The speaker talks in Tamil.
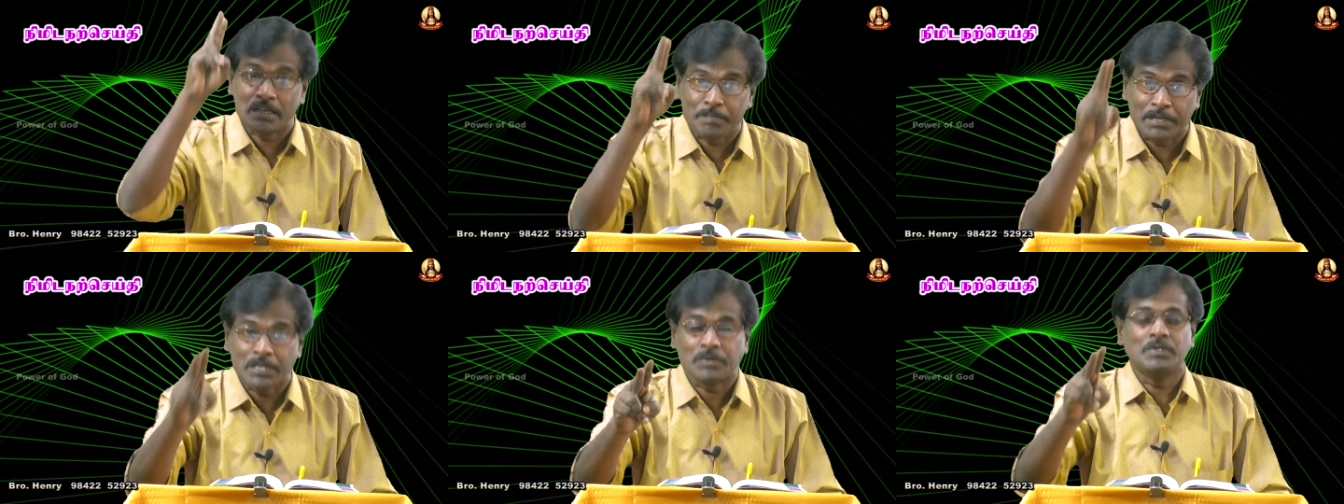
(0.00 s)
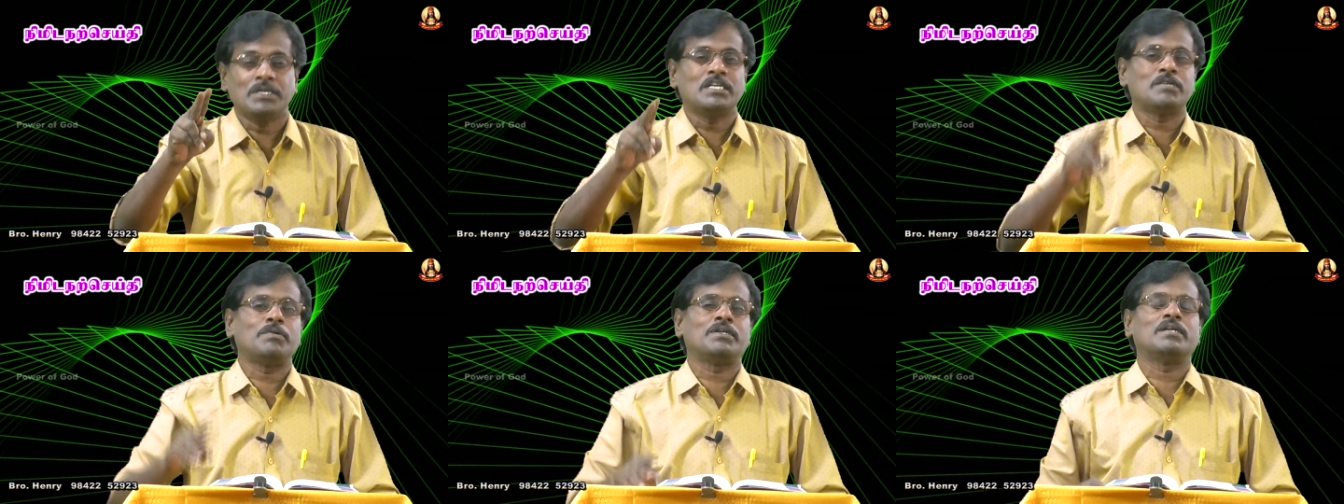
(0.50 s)
நம்பிக்கை
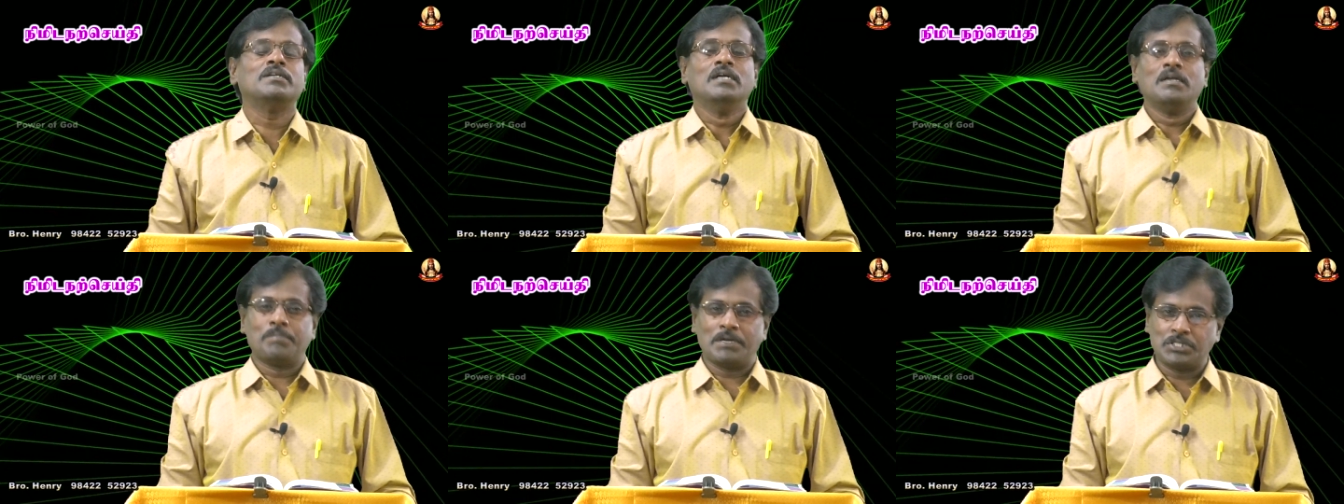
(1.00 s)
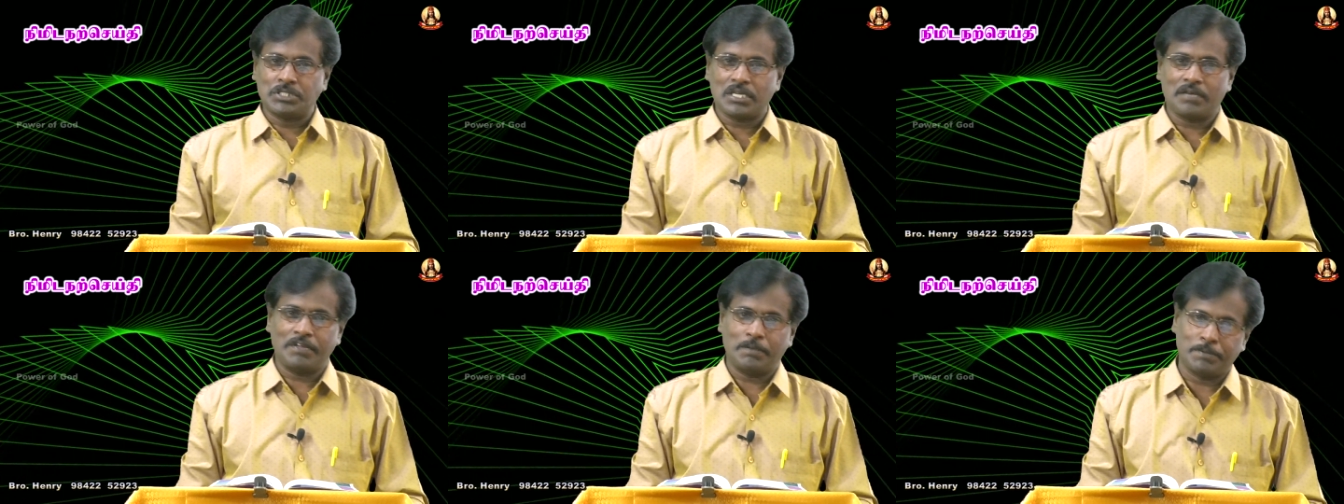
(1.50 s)
கொள்ளுகின்ற பொழுதுதான்
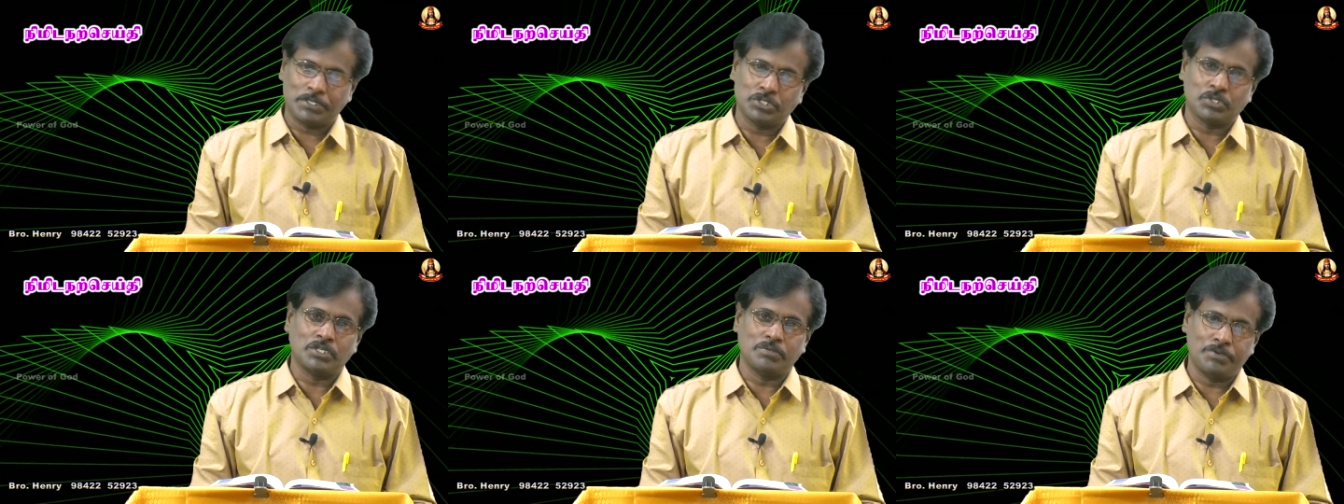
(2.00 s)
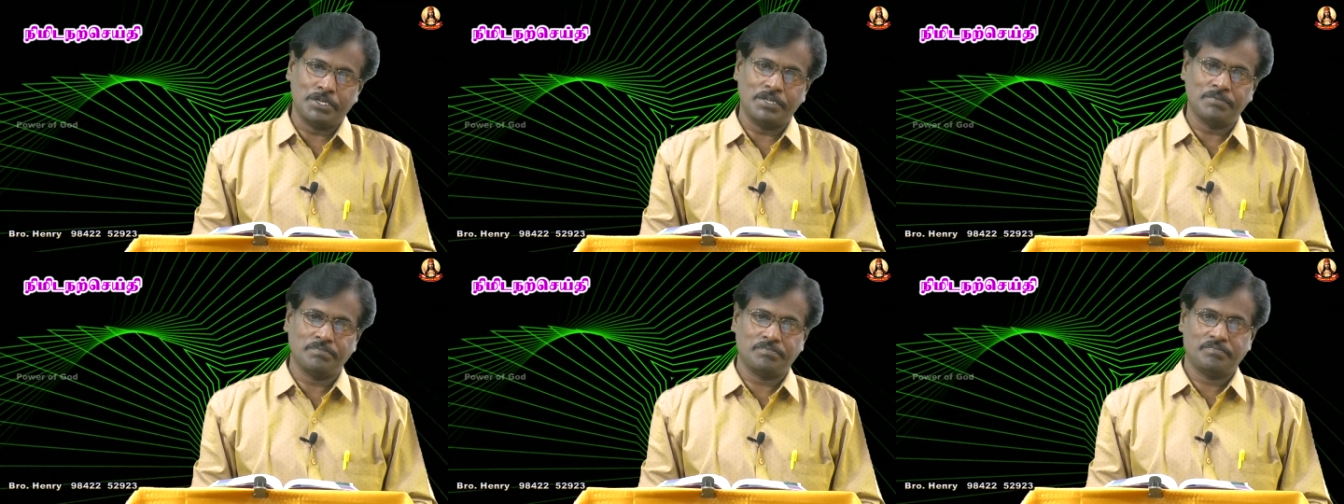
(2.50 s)
பரிசுத்தாவியை பெற்றுக்கொள்ள முடியும்